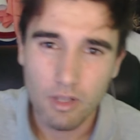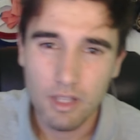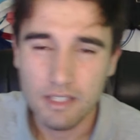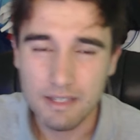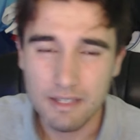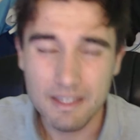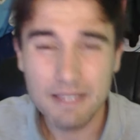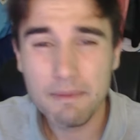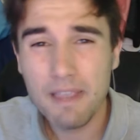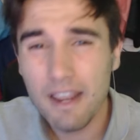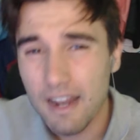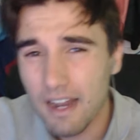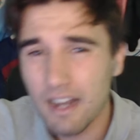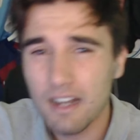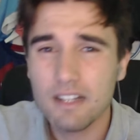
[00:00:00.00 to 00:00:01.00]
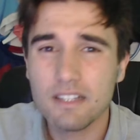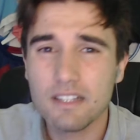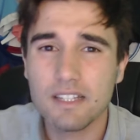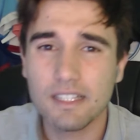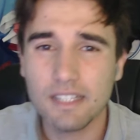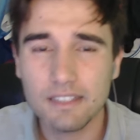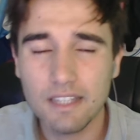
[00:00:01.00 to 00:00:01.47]
Sabéis que mi canal se
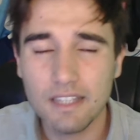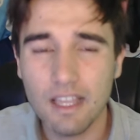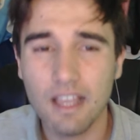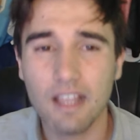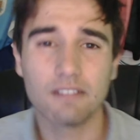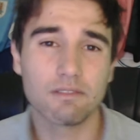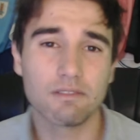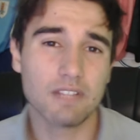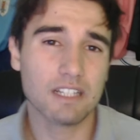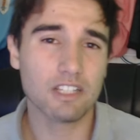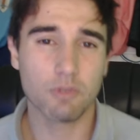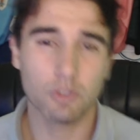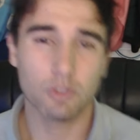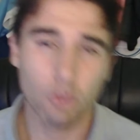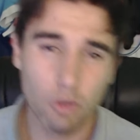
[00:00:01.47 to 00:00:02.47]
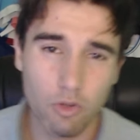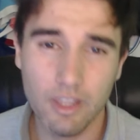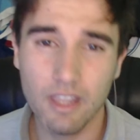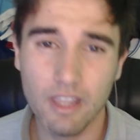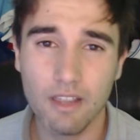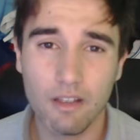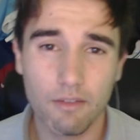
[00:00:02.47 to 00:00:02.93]
trata, trata sobre todo
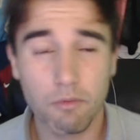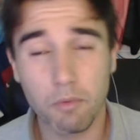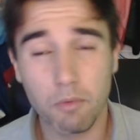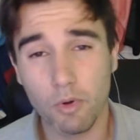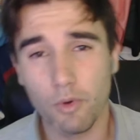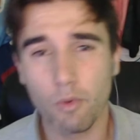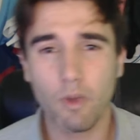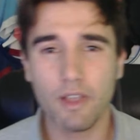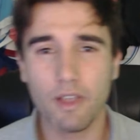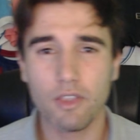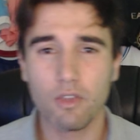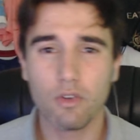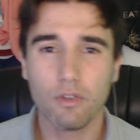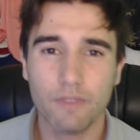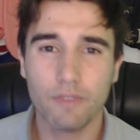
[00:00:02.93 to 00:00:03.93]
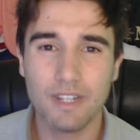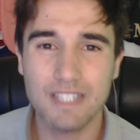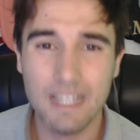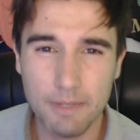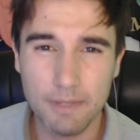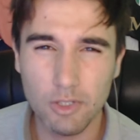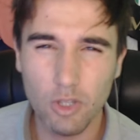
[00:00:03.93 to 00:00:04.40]
de fútbol uruguayo, del
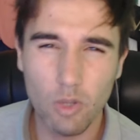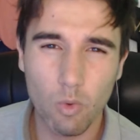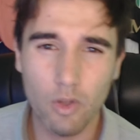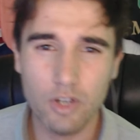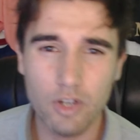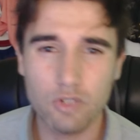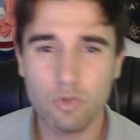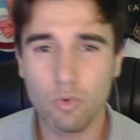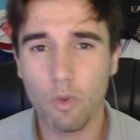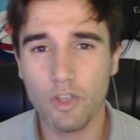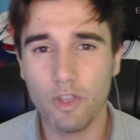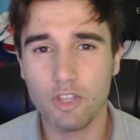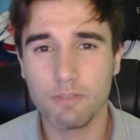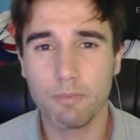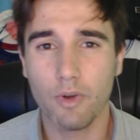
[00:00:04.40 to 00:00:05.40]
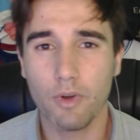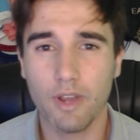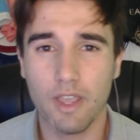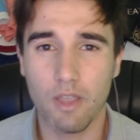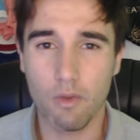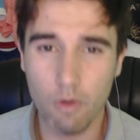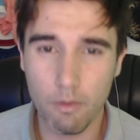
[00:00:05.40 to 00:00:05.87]
seguimiento de jugadores uruguayos por
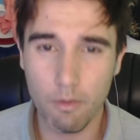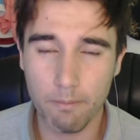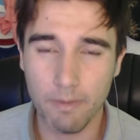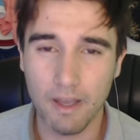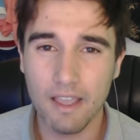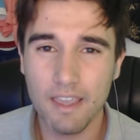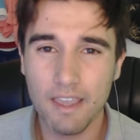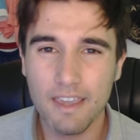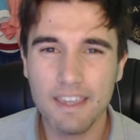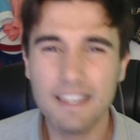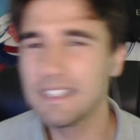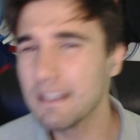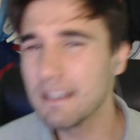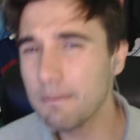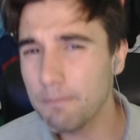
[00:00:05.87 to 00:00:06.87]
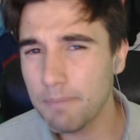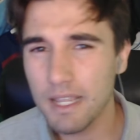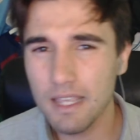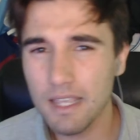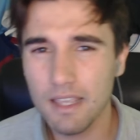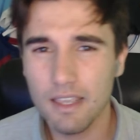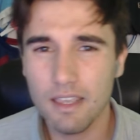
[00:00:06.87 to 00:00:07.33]
Europa, y
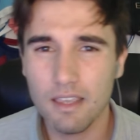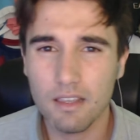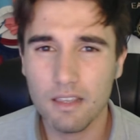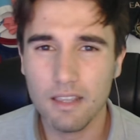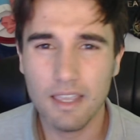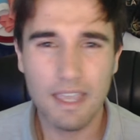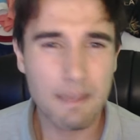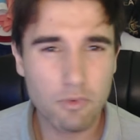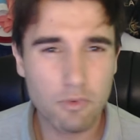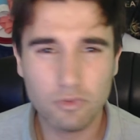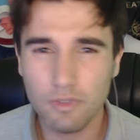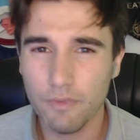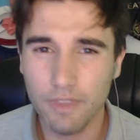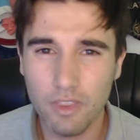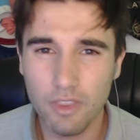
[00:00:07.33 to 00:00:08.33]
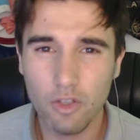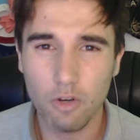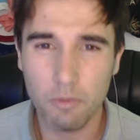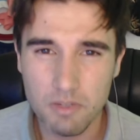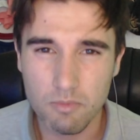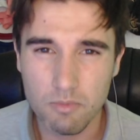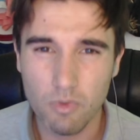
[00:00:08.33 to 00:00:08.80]
siempre hemos defendido lo
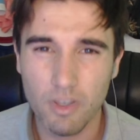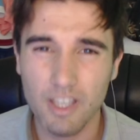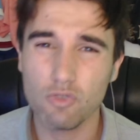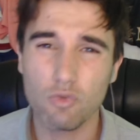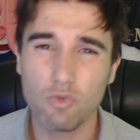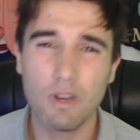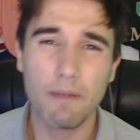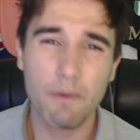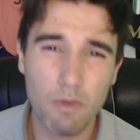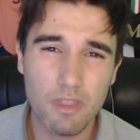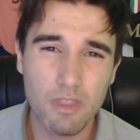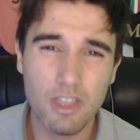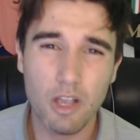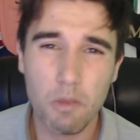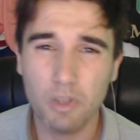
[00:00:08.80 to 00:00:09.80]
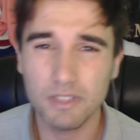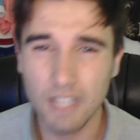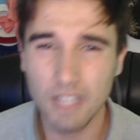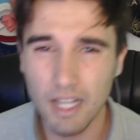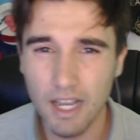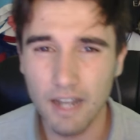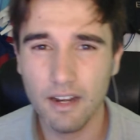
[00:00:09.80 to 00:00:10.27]
mismo, que es una vergüenza cómo
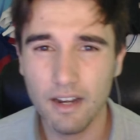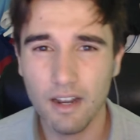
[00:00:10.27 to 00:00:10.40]
atacan